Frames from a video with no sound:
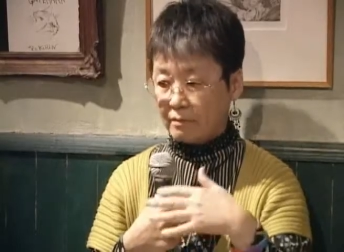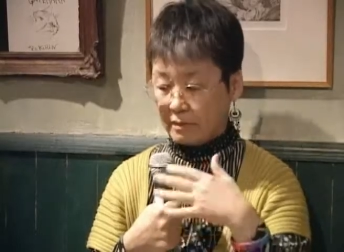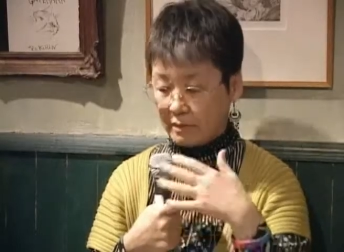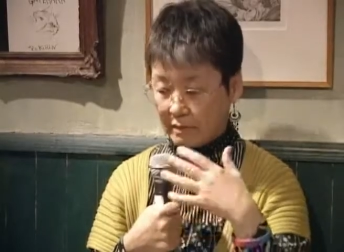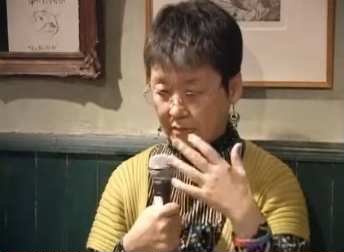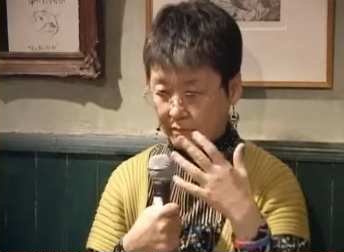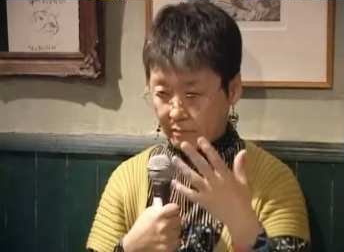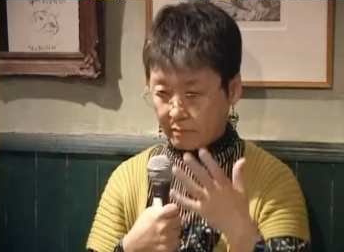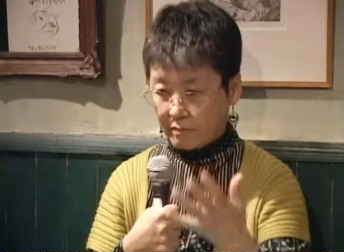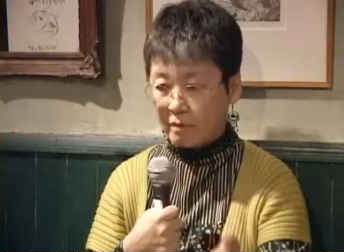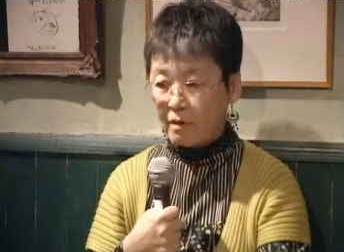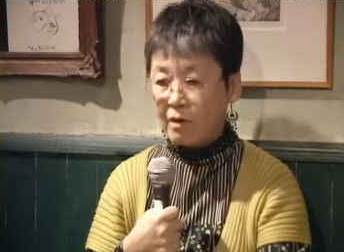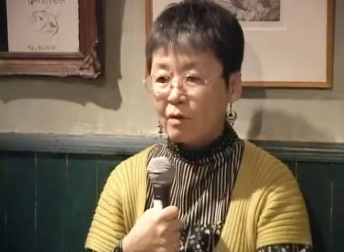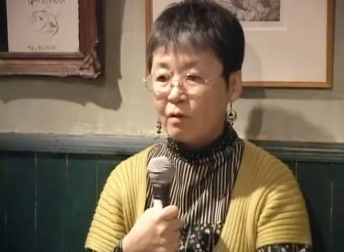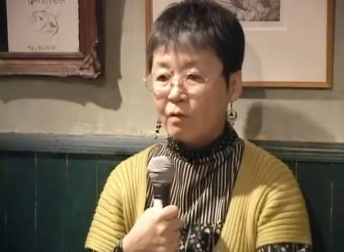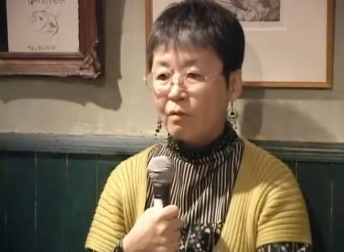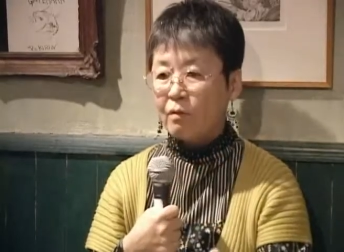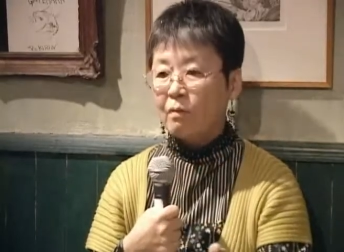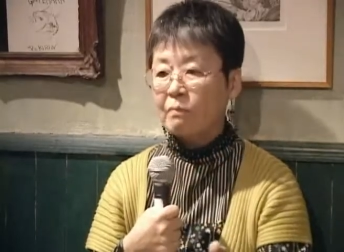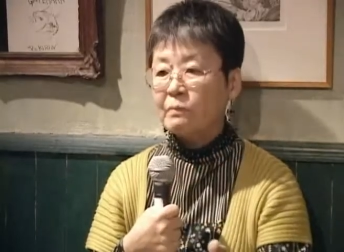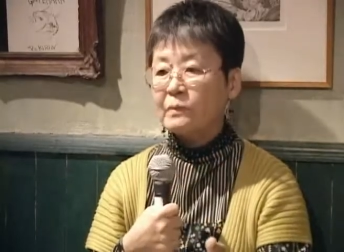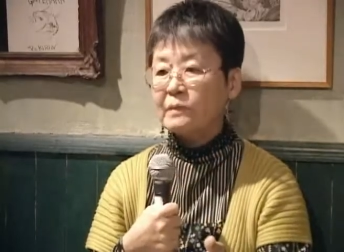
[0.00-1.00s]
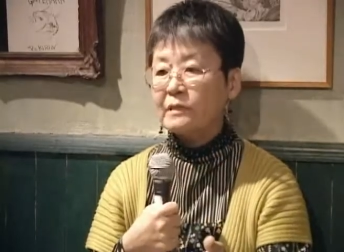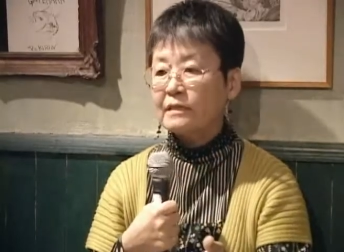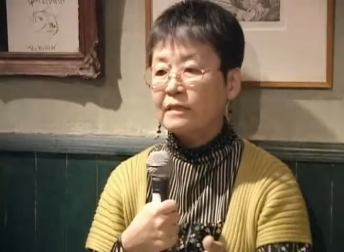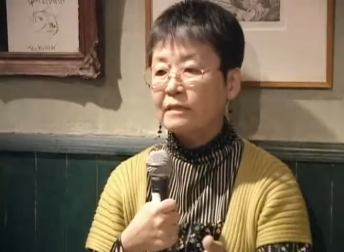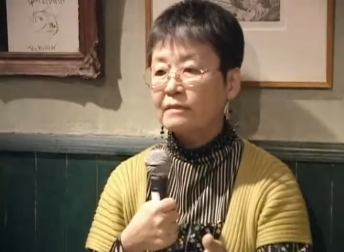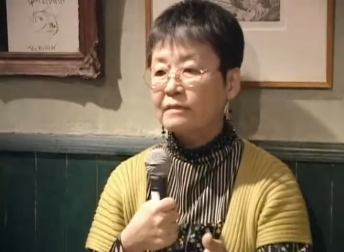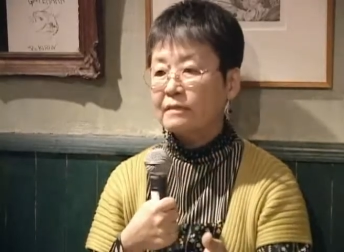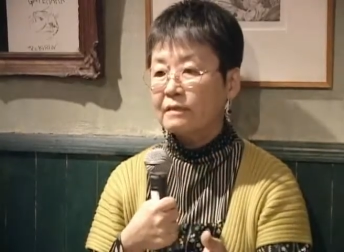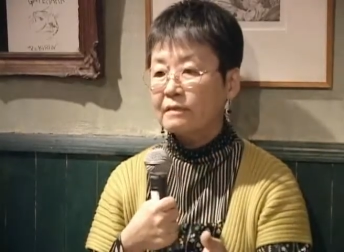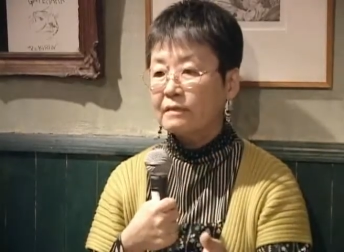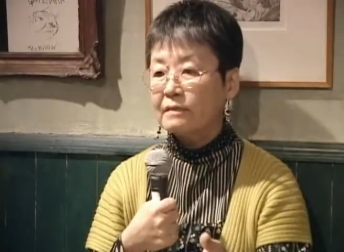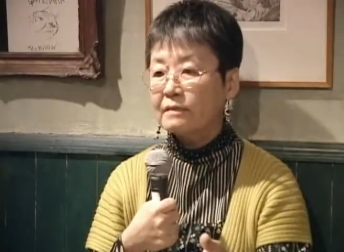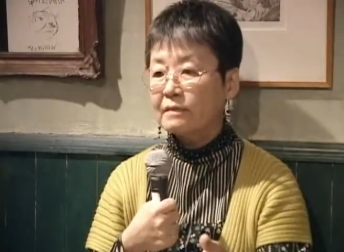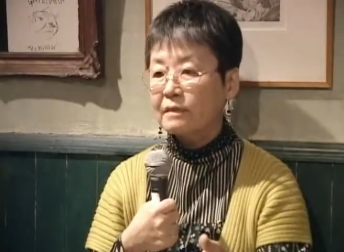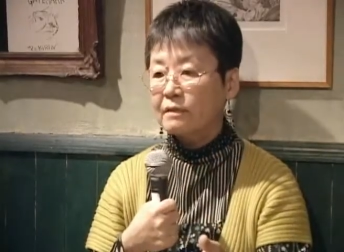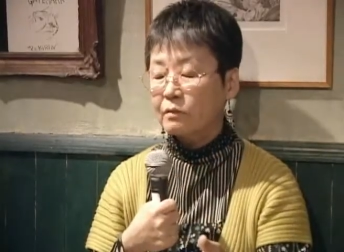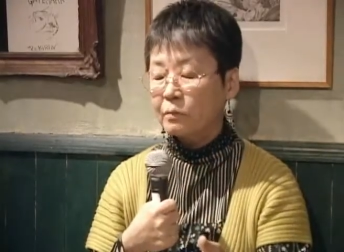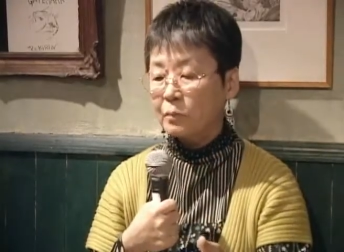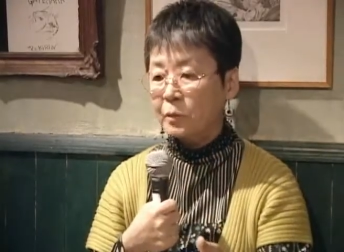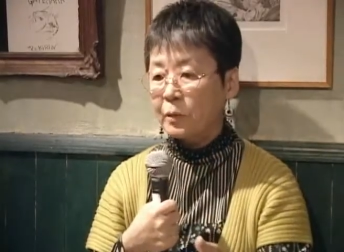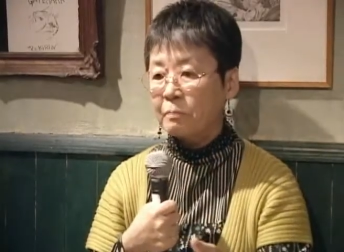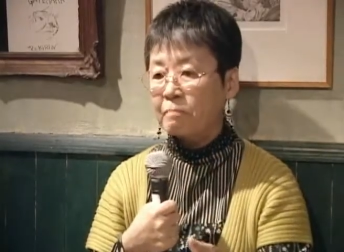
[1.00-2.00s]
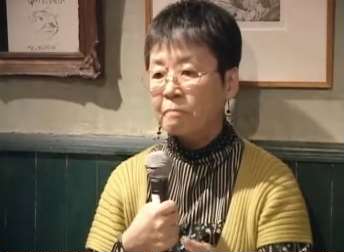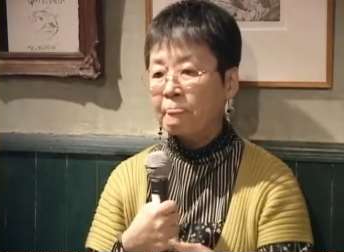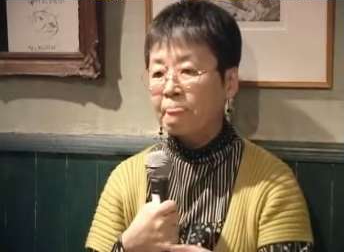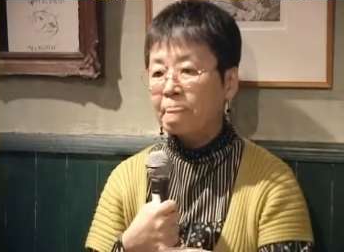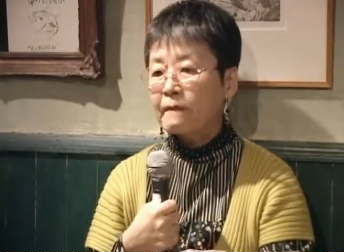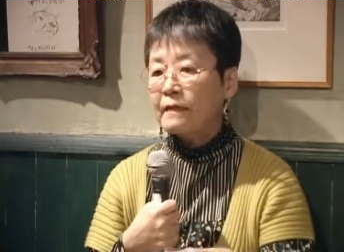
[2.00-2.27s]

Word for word: あのオープンになったんですけども